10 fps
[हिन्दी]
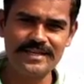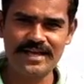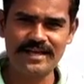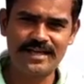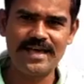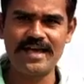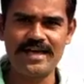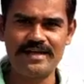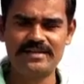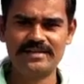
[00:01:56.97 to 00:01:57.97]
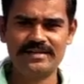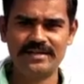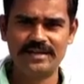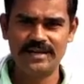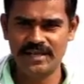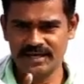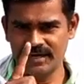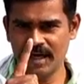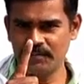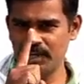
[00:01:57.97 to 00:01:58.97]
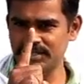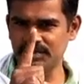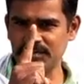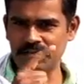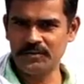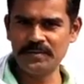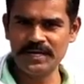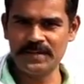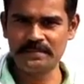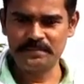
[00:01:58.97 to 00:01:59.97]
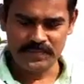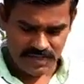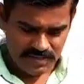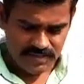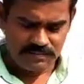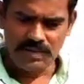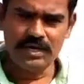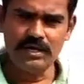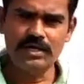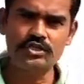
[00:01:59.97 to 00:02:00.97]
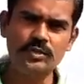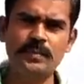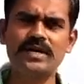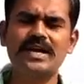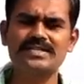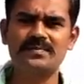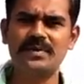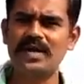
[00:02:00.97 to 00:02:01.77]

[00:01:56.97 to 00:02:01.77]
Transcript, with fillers: दिया गया लेकिन आपको एक चीज बताऊं मैं मैंने अच्छी प्रकार से